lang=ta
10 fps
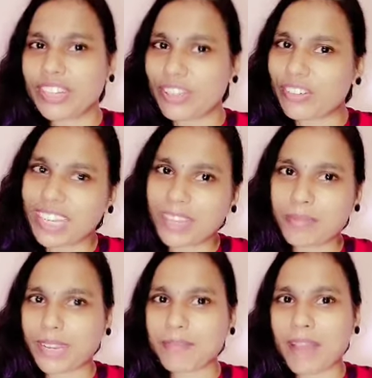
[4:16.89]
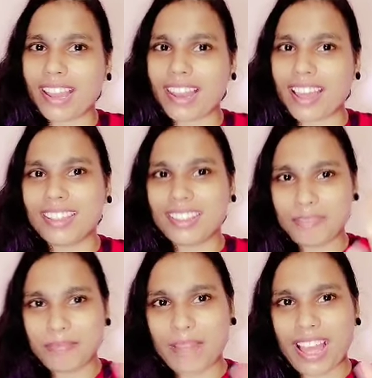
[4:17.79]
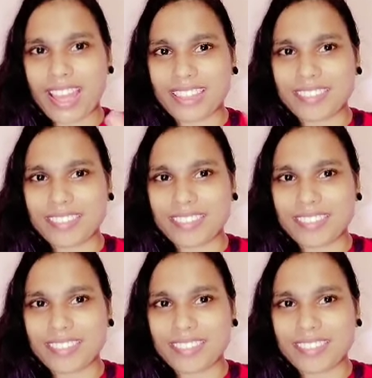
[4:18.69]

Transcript: வீடியோவை கிளிக் பண்ணி பார்க்கலாம் பாய்